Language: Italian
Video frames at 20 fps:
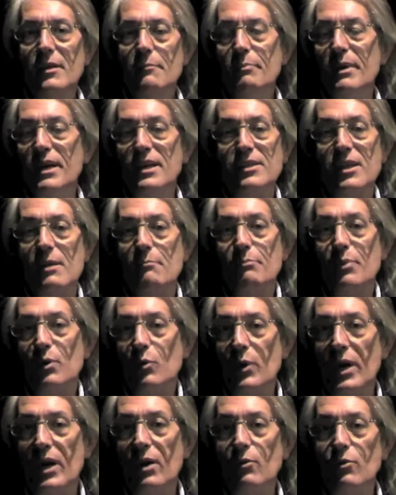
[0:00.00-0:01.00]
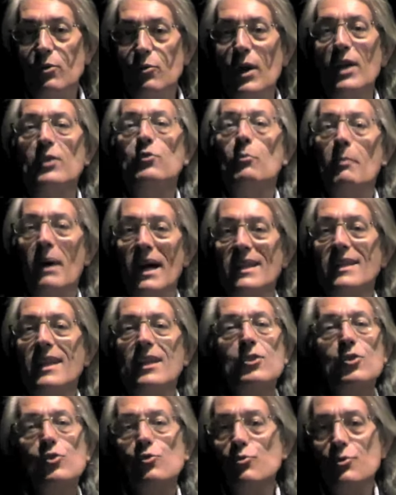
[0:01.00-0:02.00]
per esempio quello di una
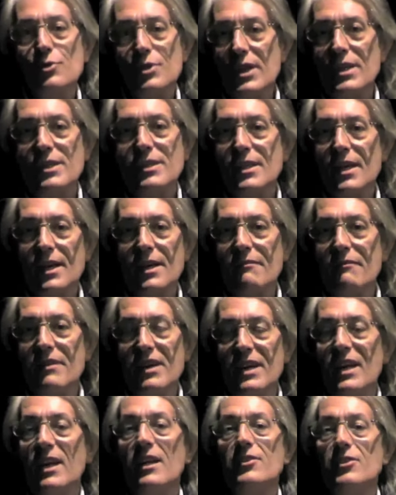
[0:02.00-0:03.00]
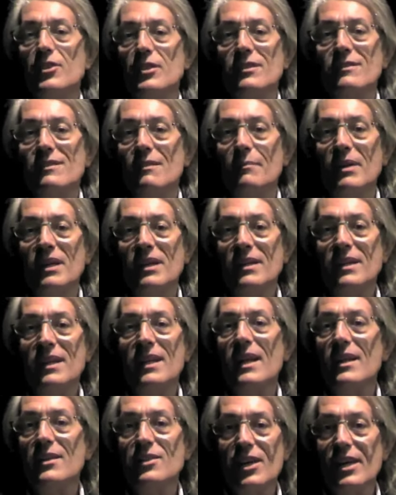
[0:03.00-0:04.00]
domanda di giustizia che viene legittimamente
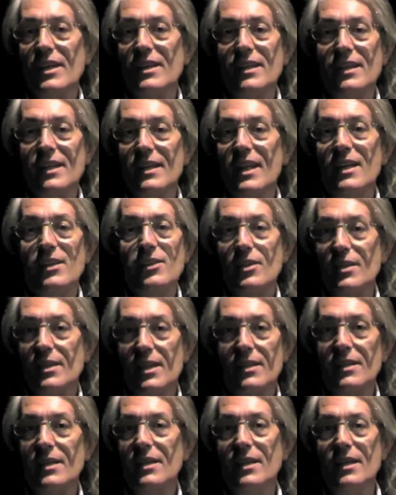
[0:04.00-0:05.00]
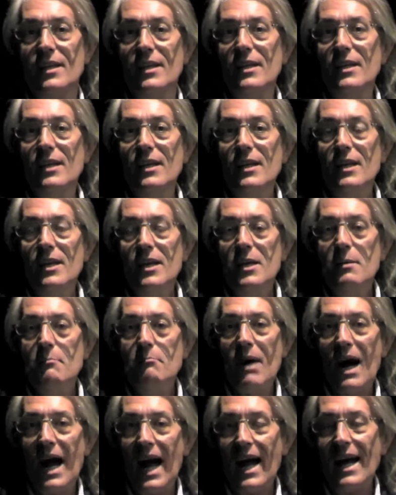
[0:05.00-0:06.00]
dalla gente, dai cittadini,
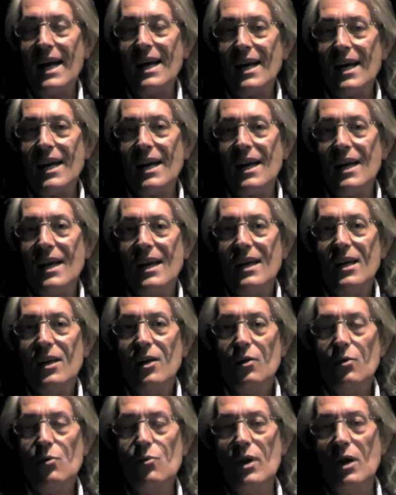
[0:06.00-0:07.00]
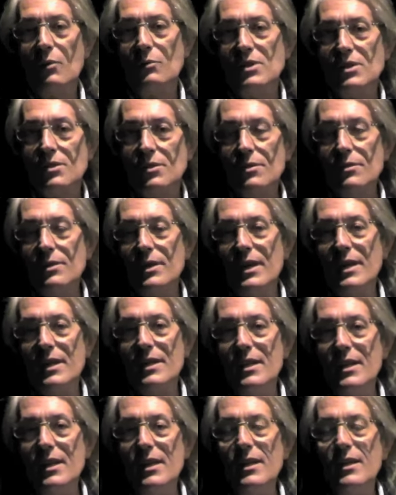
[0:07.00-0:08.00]
ma anche una questione
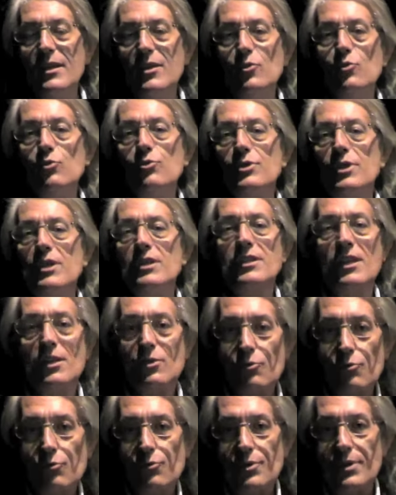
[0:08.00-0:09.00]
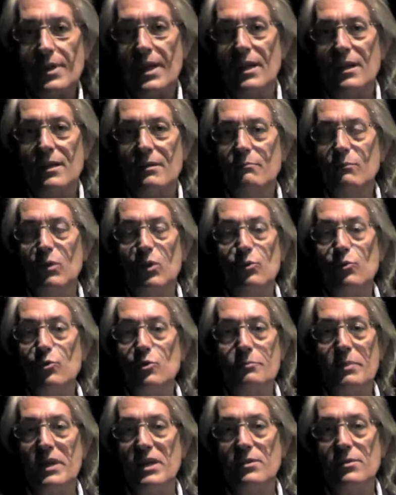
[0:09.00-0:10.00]
di giustizia giusta, molto
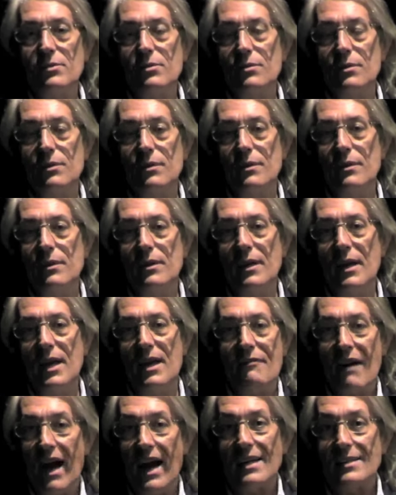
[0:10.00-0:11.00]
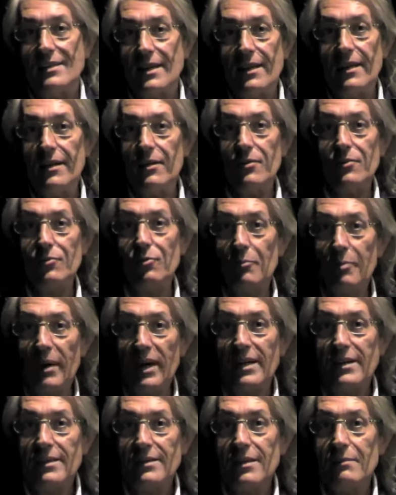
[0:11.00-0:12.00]
spesso evasa nel nostro
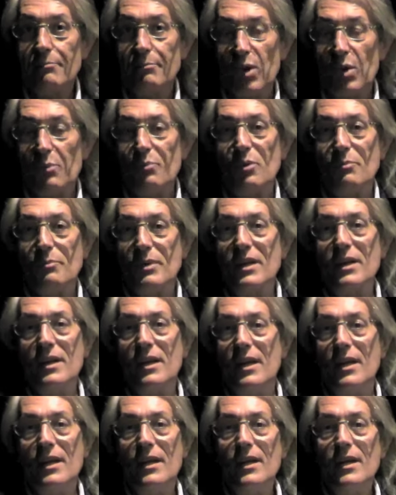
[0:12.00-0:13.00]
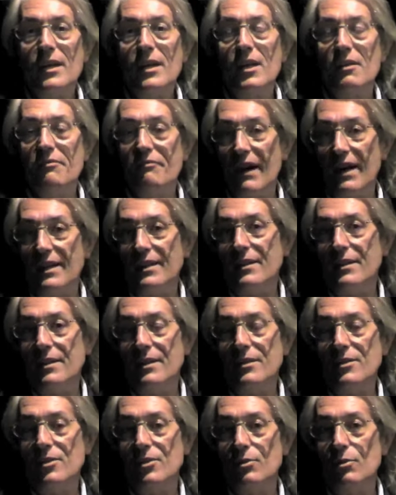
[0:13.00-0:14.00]
Paese, proprio perché i
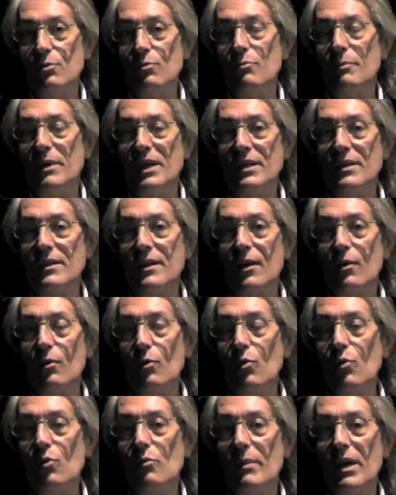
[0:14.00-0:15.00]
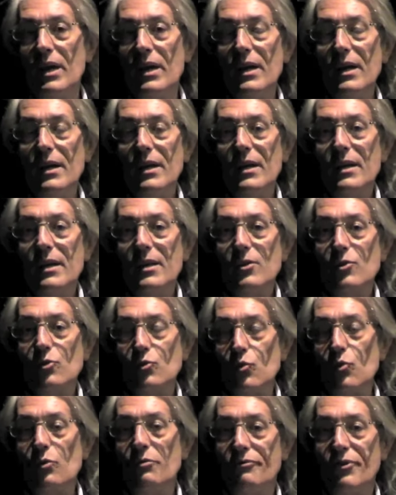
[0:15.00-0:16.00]
fatti ci documentano come
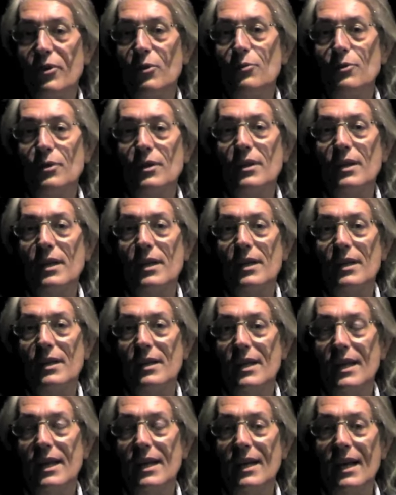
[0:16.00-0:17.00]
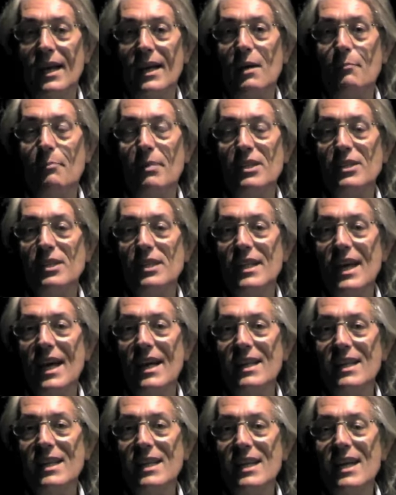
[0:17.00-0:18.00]
sul fronte della
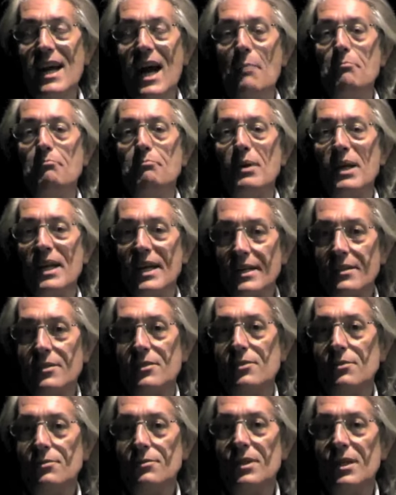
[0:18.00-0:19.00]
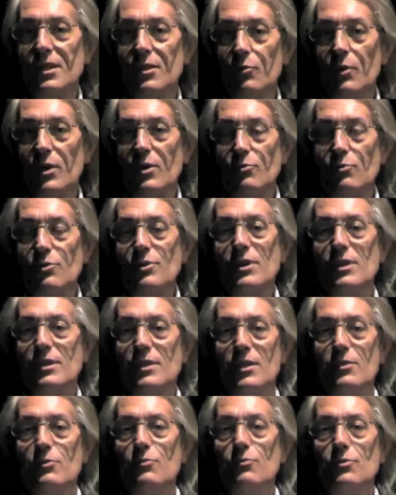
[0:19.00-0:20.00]
capacità di applicazione di una
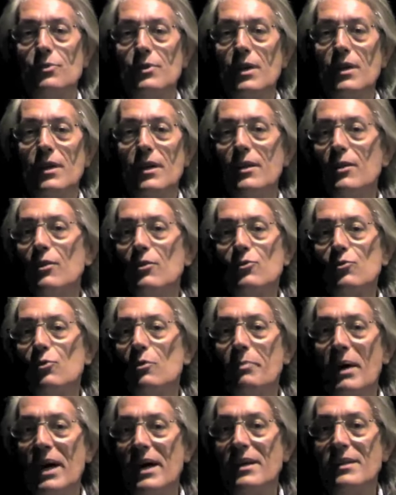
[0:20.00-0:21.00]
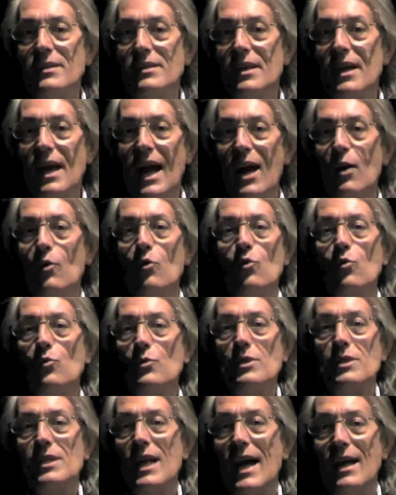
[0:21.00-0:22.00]
giustizia giusta il nostro Paese ha
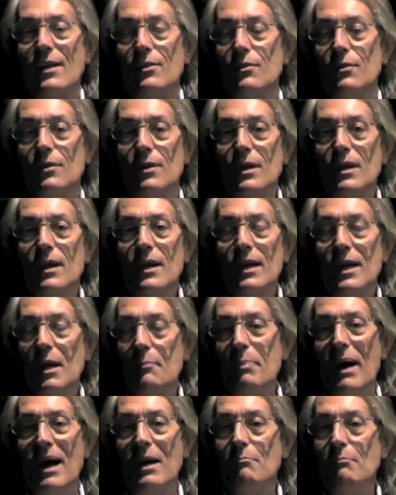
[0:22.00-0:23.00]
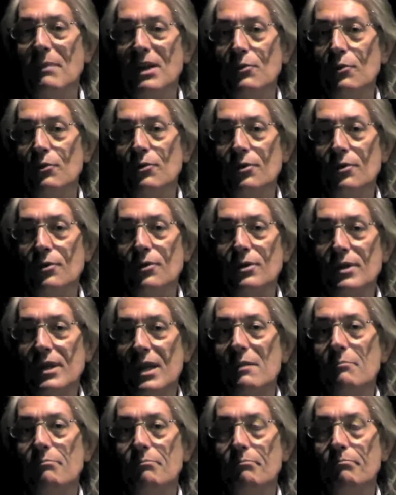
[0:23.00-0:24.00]
conquistato la palma d'oro
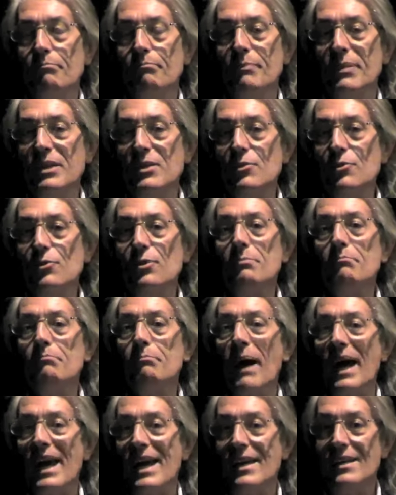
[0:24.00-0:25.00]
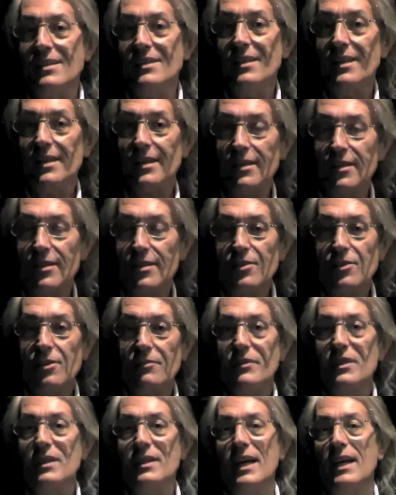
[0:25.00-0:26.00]
del peggior Paese di
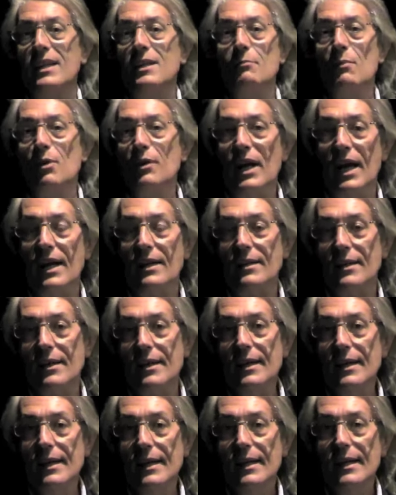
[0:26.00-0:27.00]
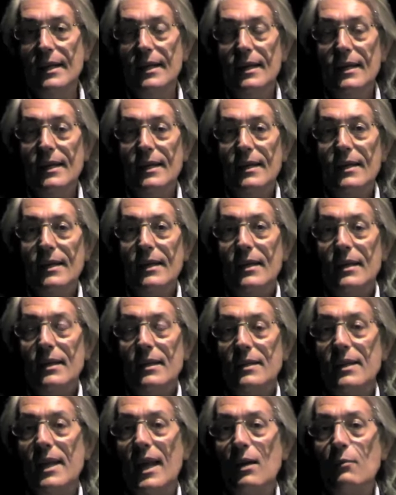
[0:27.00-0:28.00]
civiltà democratica.
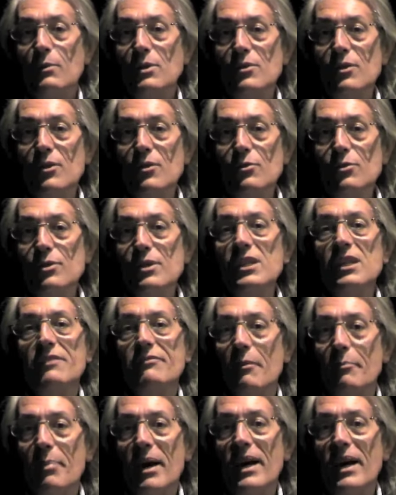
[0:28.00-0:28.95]
Della questione giustizia fa